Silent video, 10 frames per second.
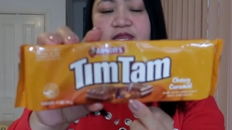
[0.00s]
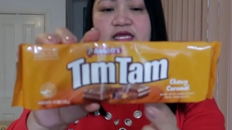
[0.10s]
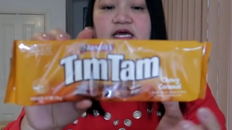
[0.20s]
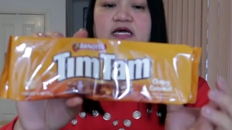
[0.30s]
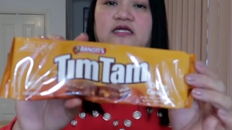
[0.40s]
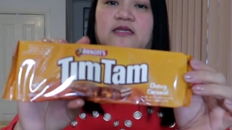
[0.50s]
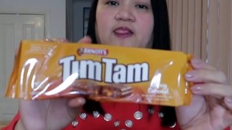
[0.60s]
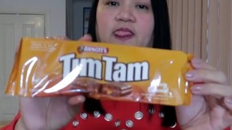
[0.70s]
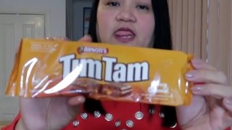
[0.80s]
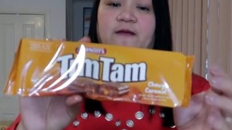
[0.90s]
Ayan.
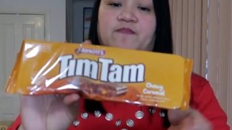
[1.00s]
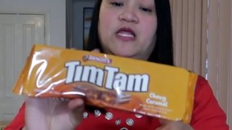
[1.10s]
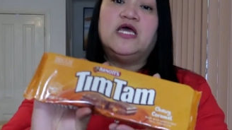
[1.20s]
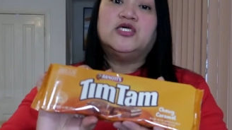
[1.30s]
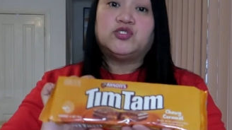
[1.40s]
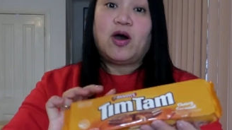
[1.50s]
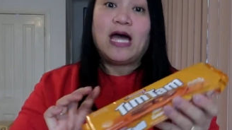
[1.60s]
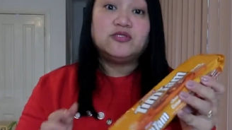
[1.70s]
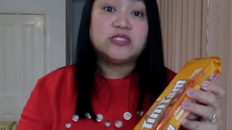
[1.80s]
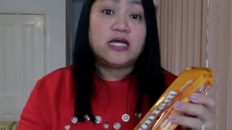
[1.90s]
So
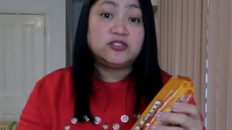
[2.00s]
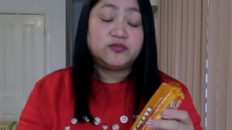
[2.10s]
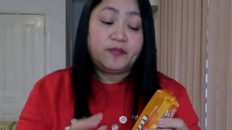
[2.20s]
halos halos